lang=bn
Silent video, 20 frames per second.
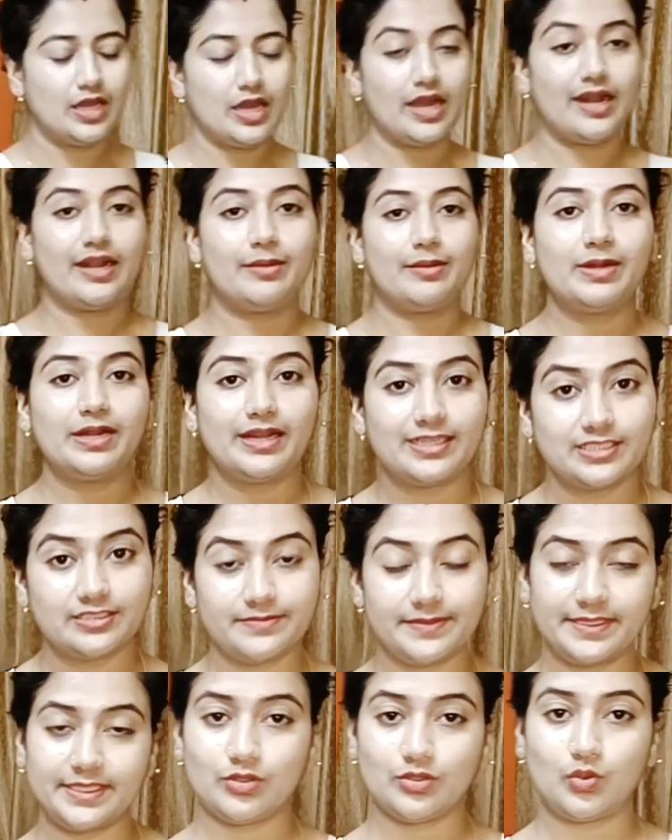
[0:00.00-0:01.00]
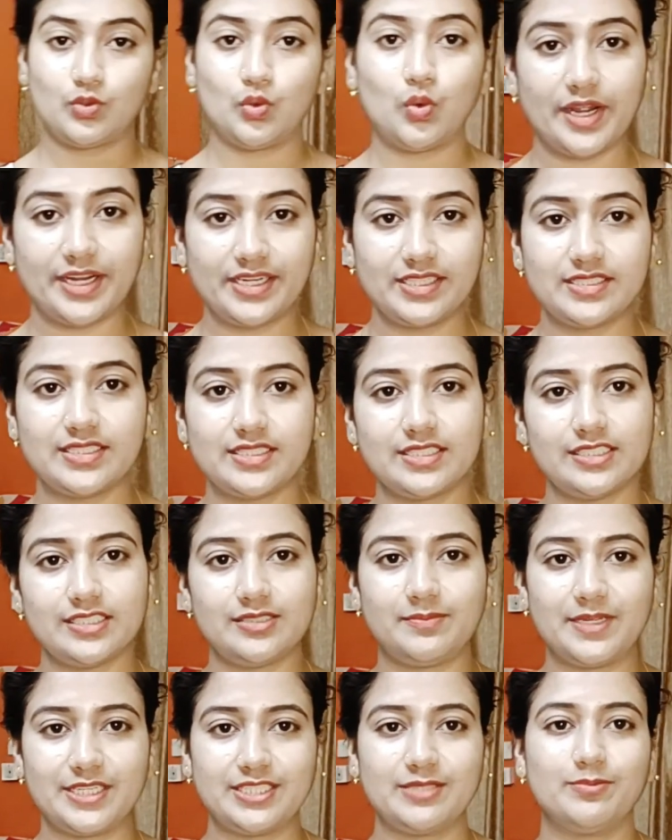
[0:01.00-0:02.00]
আর আমার হাজব্যান্ড একটু হোয়াইট জিনিস
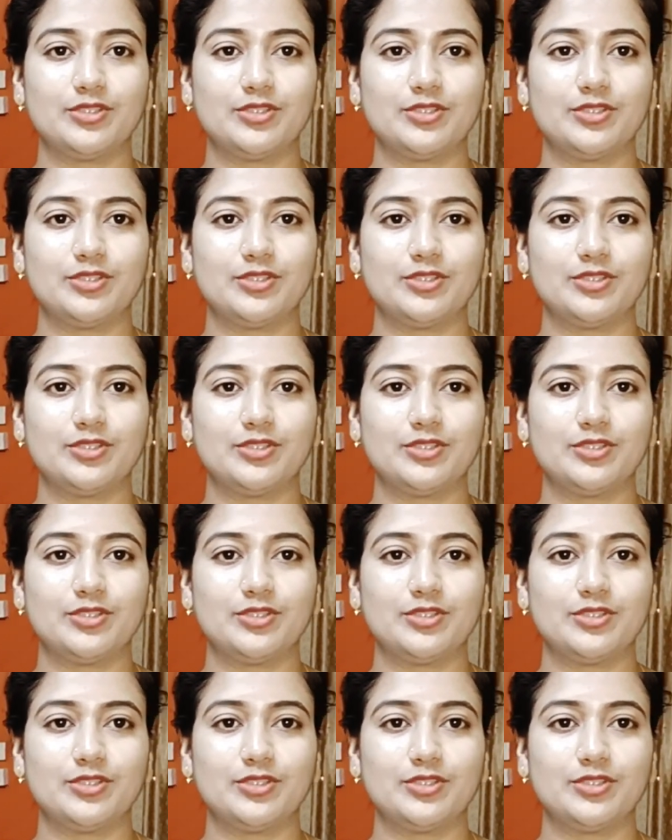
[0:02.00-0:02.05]
বেশি